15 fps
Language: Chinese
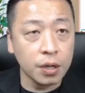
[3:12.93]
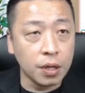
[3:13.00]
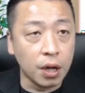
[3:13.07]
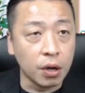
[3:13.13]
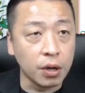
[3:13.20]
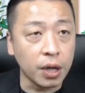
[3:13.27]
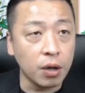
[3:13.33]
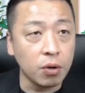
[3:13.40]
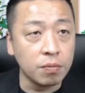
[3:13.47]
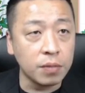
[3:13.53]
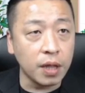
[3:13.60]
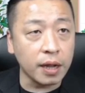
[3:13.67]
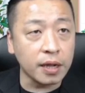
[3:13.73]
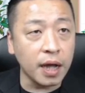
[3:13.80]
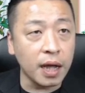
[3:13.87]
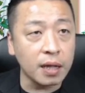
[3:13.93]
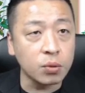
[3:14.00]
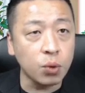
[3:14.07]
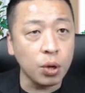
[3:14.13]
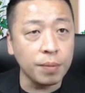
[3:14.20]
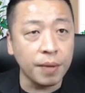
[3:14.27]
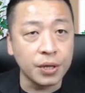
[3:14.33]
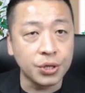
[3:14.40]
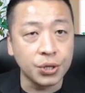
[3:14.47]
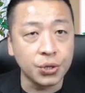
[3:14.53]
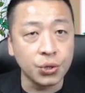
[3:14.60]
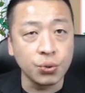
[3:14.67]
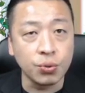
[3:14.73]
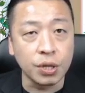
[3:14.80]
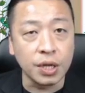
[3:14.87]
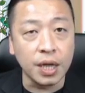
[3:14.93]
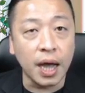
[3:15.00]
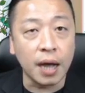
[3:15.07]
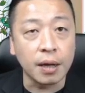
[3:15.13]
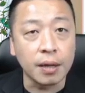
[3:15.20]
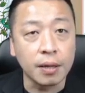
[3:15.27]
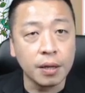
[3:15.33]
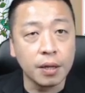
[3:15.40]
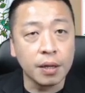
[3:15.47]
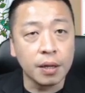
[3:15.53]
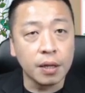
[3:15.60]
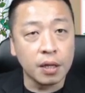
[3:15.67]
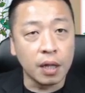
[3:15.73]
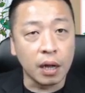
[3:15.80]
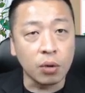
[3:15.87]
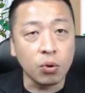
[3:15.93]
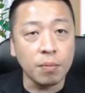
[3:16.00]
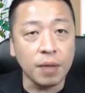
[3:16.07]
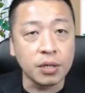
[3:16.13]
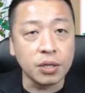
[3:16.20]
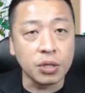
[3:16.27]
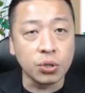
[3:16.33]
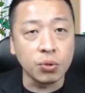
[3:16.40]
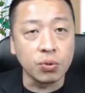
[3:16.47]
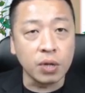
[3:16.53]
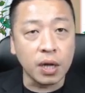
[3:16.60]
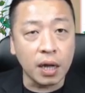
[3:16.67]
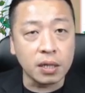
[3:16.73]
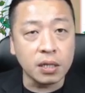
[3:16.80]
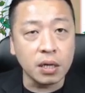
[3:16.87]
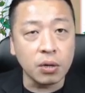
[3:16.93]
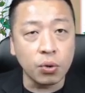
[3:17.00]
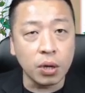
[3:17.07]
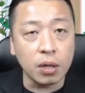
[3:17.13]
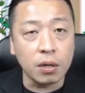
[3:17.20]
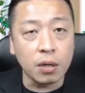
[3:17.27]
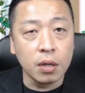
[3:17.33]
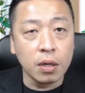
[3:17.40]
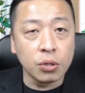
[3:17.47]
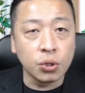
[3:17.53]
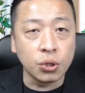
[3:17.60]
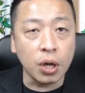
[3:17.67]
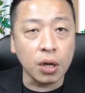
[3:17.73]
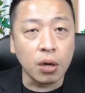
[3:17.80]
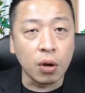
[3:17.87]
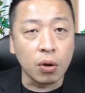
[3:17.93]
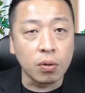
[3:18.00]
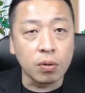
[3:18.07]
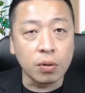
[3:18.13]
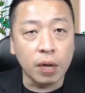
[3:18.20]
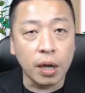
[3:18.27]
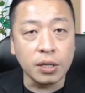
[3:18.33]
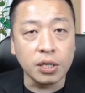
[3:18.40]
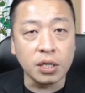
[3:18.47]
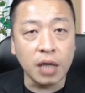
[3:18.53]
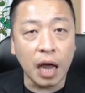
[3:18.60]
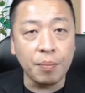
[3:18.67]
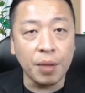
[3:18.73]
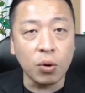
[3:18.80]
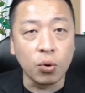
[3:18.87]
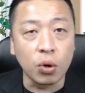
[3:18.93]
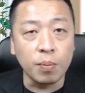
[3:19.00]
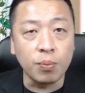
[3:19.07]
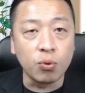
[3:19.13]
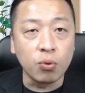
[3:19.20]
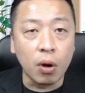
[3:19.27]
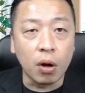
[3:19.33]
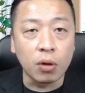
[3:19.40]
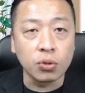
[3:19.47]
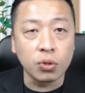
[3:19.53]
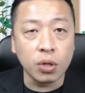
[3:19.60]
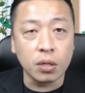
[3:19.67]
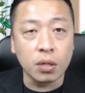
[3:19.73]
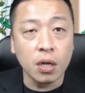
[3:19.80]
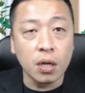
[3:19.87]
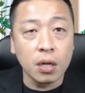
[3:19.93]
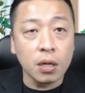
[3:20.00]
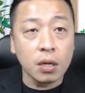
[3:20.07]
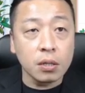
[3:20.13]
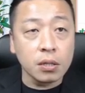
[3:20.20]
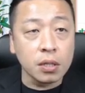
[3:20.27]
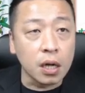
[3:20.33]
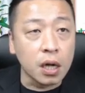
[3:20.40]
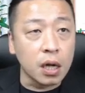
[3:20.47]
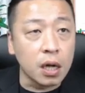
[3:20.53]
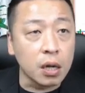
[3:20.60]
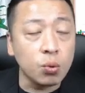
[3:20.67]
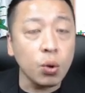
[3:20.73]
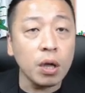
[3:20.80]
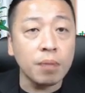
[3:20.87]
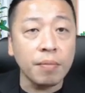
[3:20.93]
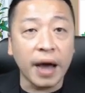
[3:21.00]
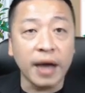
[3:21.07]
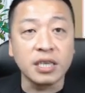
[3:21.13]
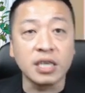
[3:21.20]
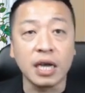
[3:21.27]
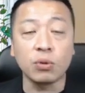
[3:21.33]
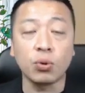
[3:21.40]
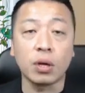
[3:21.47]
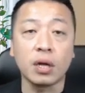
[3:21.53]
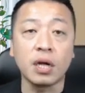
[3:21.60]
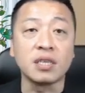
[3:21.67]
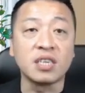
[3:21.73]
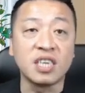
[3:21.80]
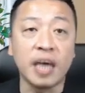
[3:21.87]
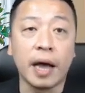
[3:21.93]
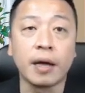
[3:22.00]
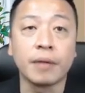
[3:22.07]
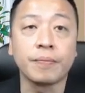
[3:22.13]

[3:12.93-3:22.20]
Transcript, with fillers: OK，我们来看贵买指数一样，哎，贵买指数你看这回缺口哎，其实还没回补哦，所以。那个贵买还相对更强，